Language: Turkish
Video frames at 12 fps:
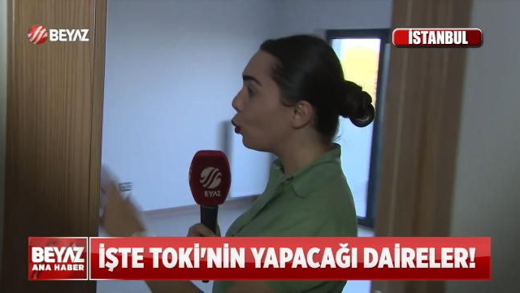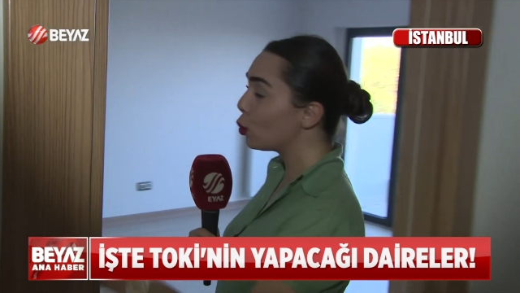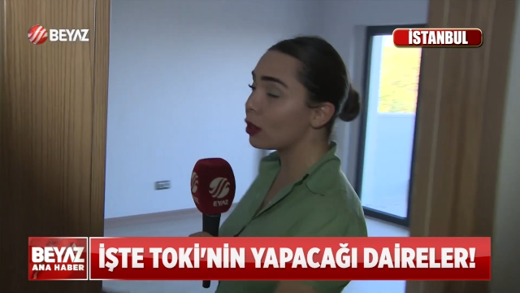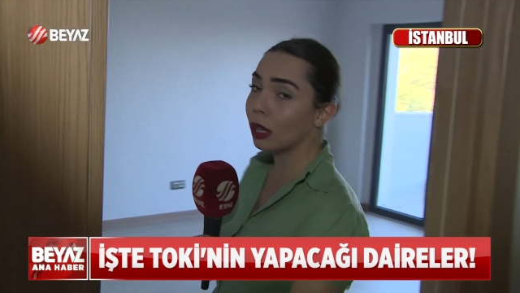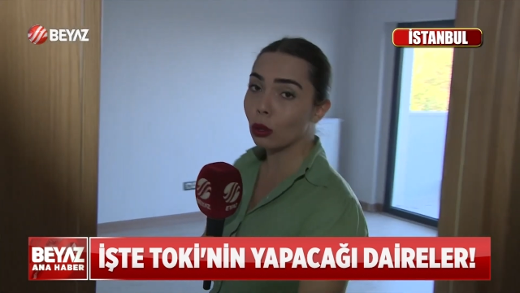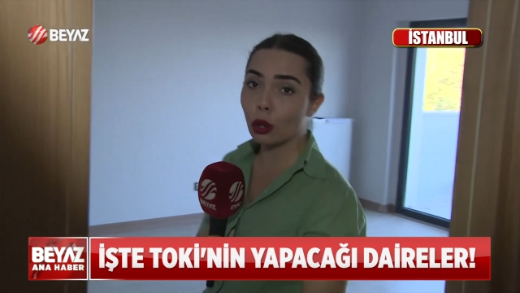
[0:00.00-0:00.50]

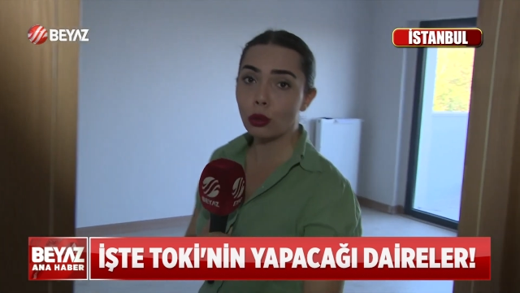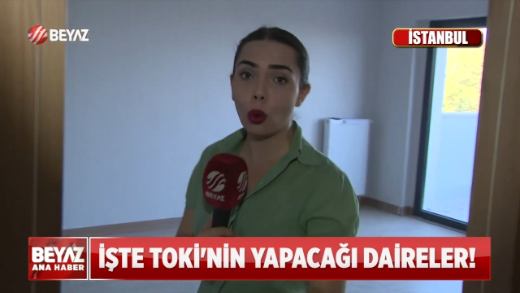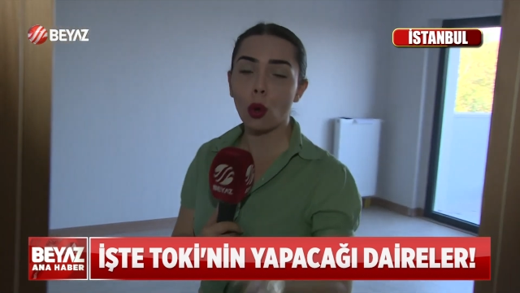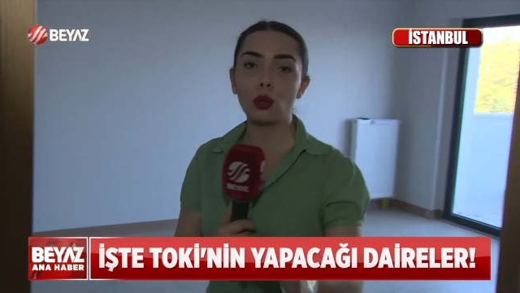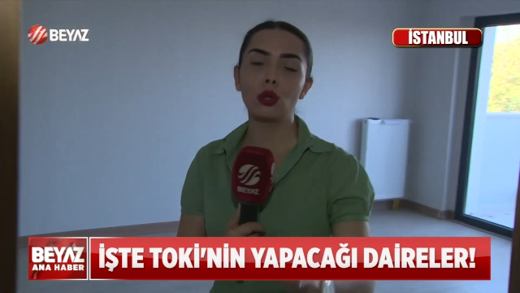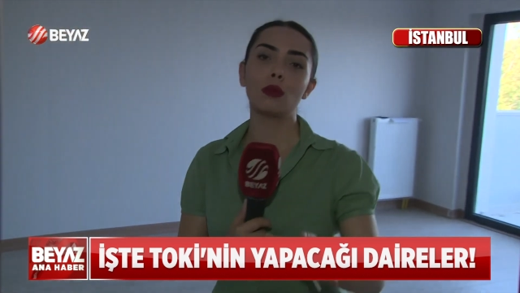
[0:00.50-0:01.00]
Bu salon
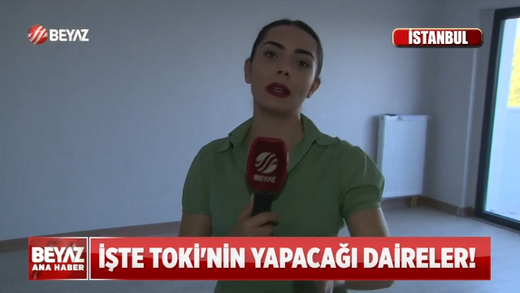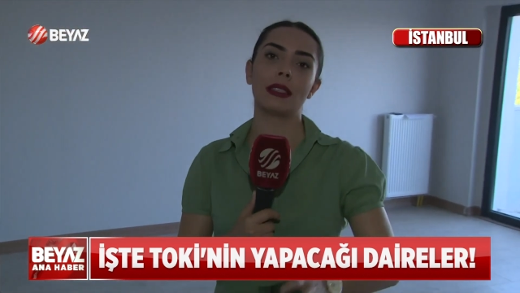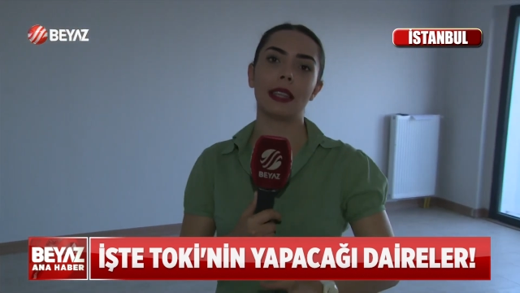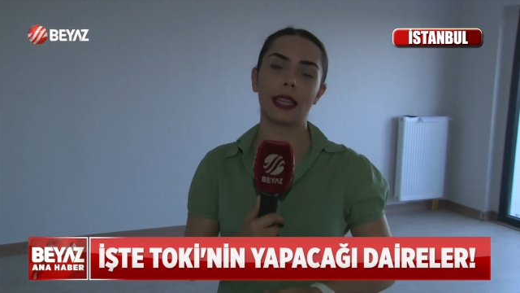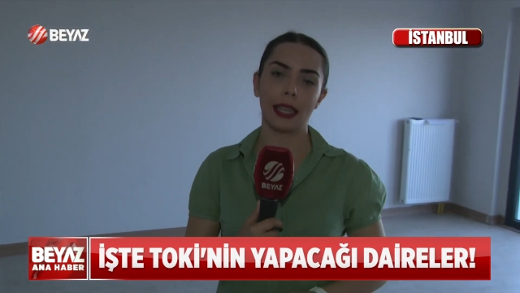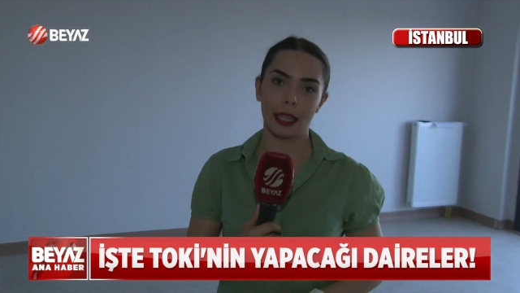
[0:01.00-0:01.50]
30
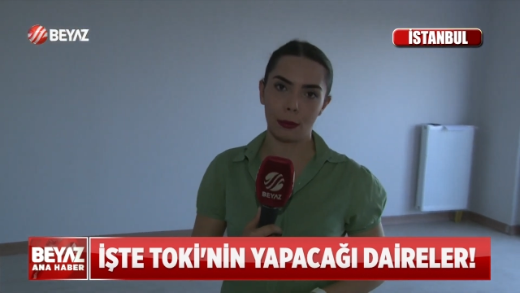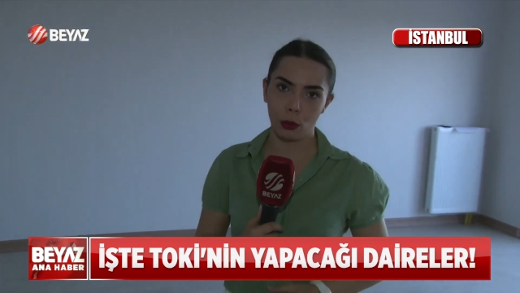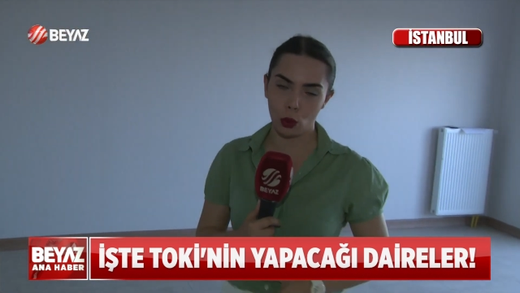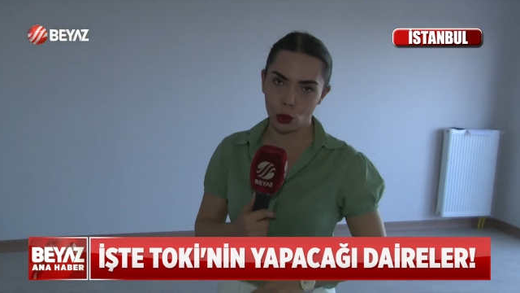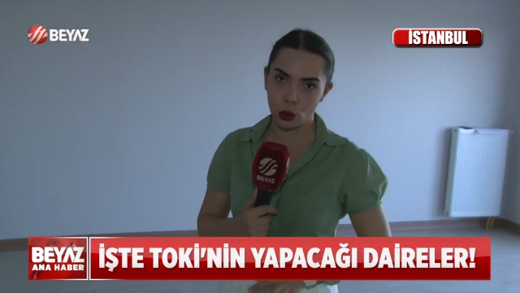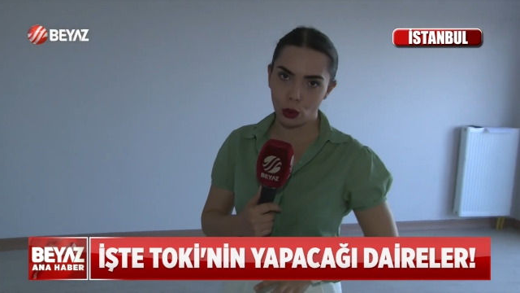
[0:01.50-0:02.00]

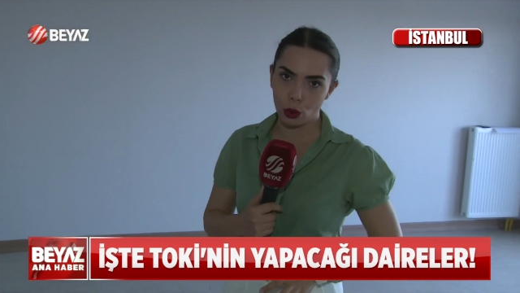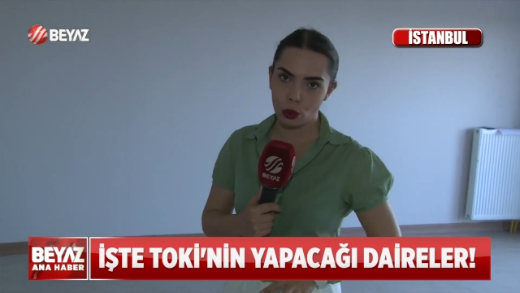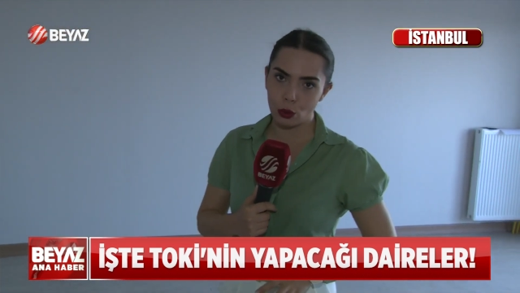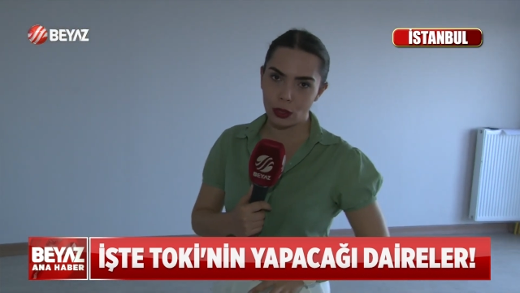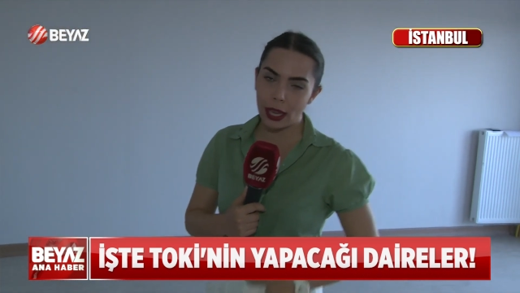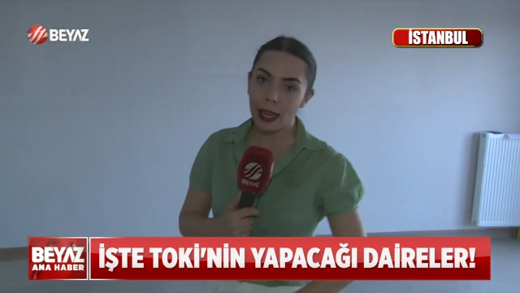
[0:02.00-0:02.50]
metrekare
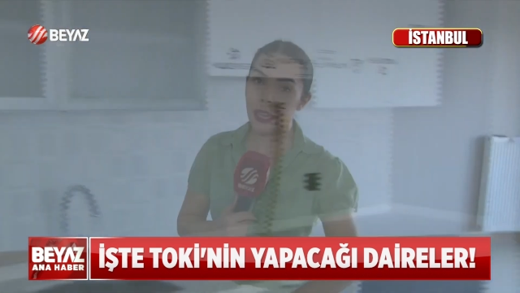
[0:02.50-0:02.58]
büyüklüğünde.